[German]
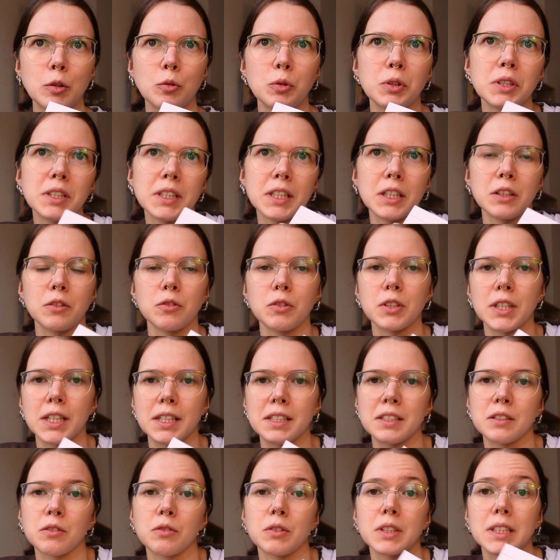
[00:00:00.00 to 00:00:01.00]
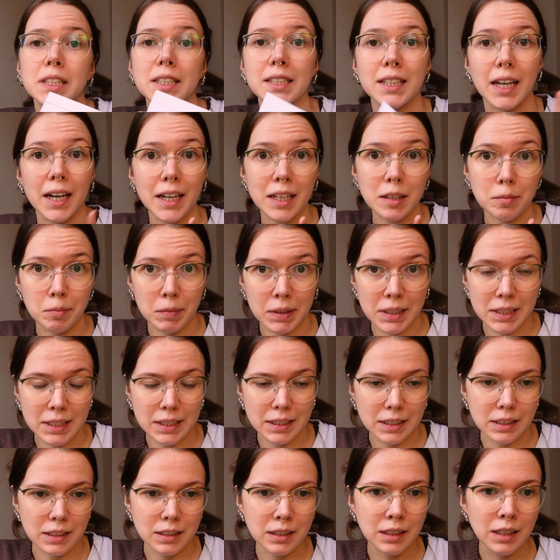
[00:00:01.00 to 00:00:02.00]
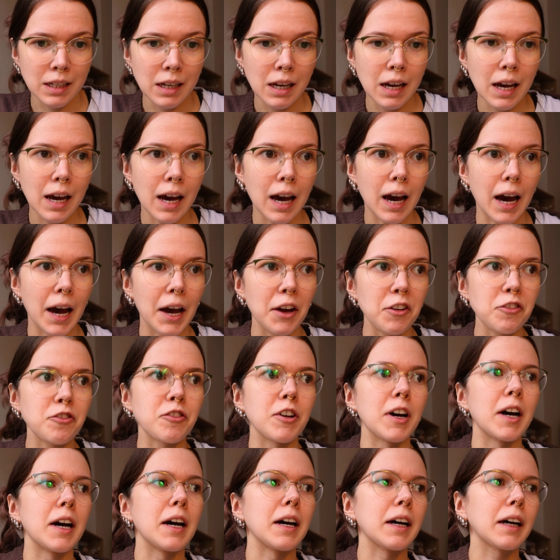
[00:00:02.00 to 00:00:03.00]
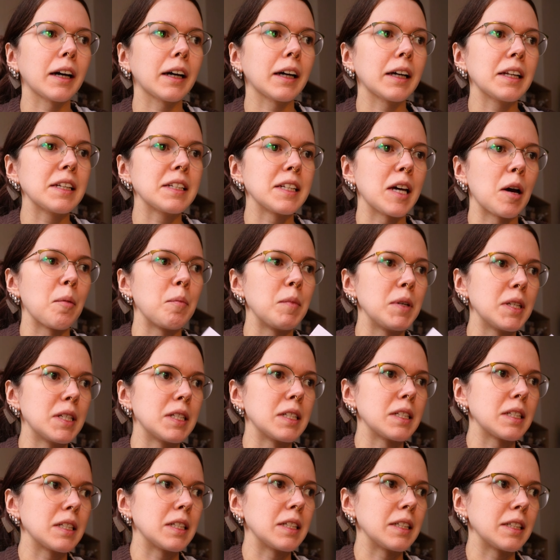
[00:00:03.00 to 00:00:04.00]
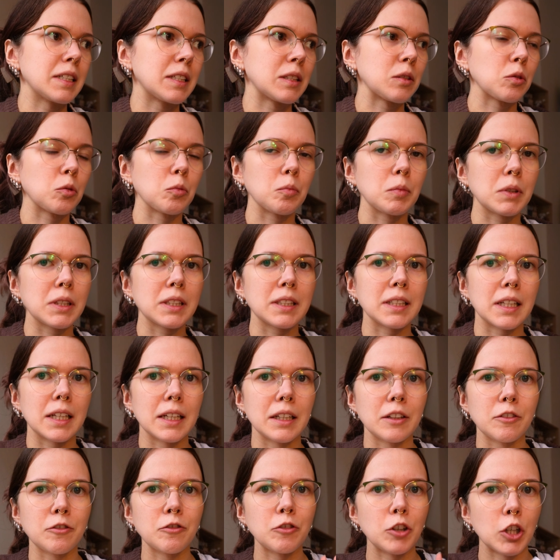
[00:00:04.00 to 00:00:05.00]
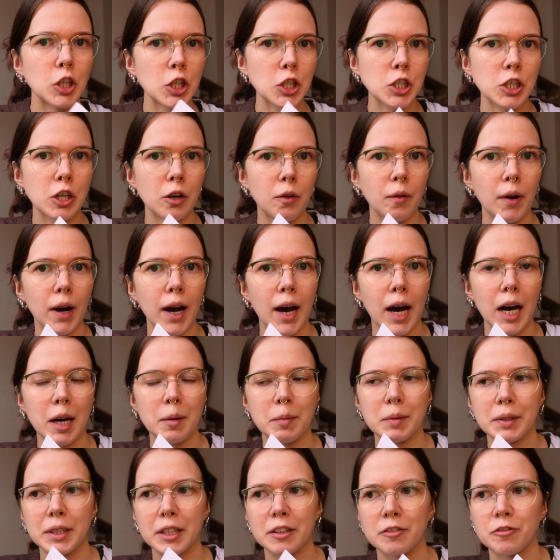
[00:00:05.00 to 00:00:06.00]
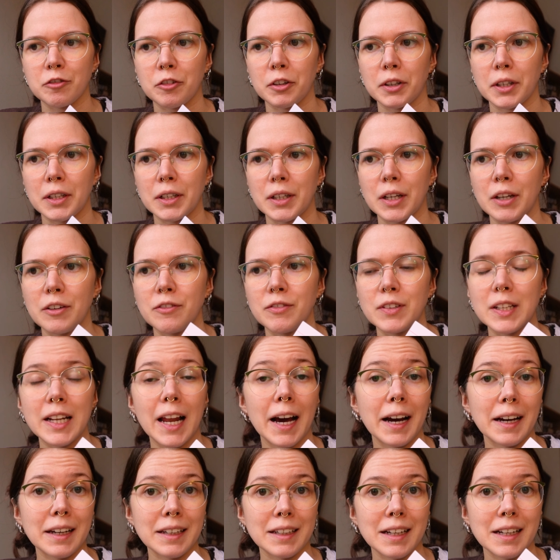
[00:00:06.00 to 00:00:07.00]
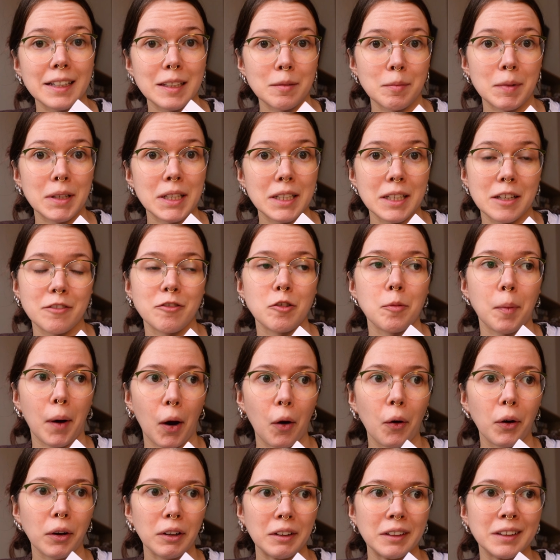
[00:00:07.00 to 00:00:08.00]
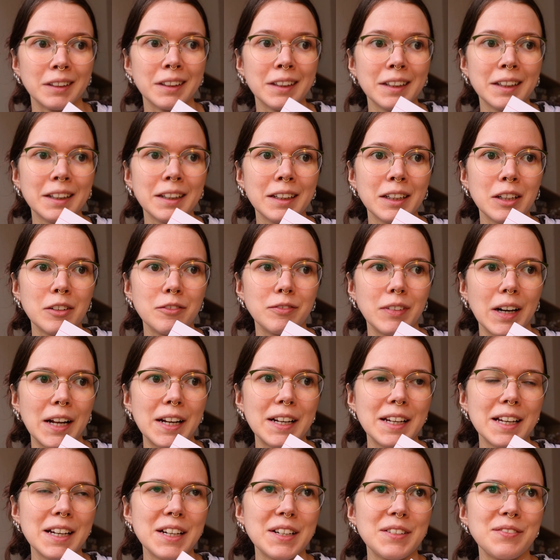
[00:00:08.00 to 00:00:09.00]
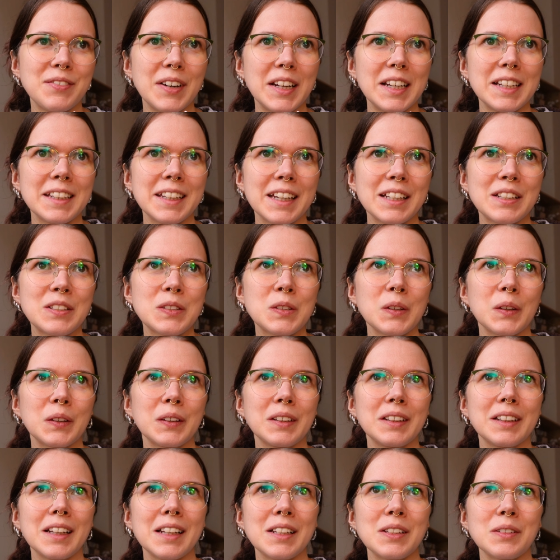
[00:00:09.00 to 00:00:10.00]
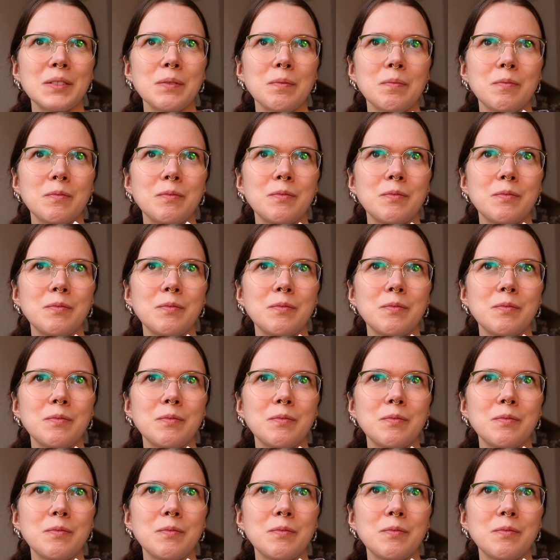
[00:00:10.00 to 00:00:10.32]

durchgehen und testen und die Zeit messen. Einfach damit ich so ein bisschen eine Vorstellung habe davon, wie lange ich halt am Ende dafür brauche. Weil äh, wenn ich jetzt schon, also